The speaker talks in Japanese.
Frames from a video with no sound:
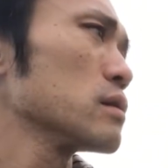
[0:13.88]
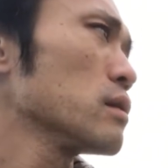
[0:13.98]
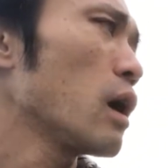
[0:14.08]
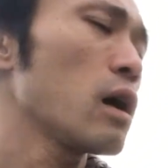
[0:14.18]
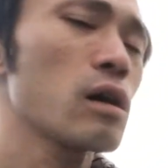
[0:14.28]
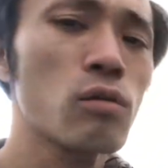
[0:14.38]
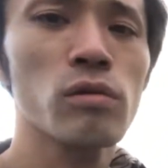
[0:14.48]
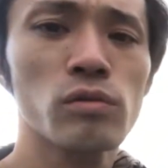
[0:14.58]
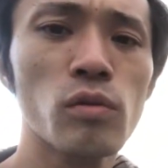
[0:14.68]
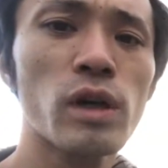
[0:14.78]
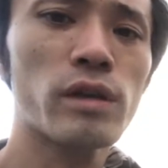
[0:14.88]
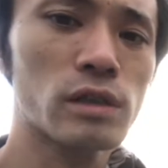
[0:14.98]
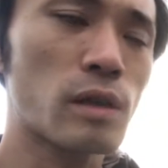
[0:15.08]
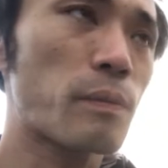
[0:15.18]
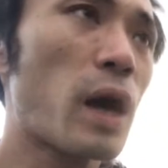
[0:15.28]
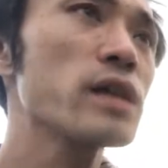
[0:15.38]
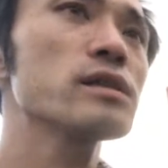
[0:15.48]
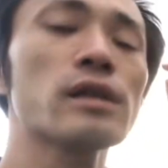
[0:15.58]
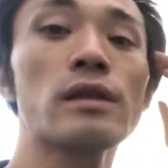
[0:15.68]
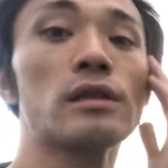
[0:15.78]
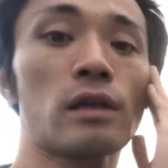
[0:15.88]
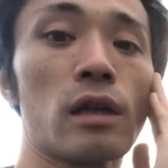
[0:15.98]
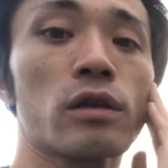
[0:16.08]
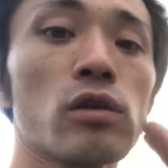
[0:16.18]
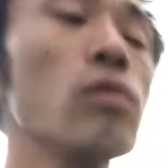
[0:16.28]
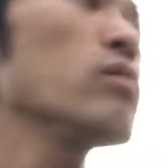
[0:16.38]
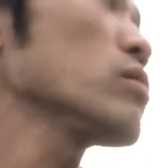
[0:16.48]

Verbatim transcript: い、いやこの動画はですね番宣ですね今日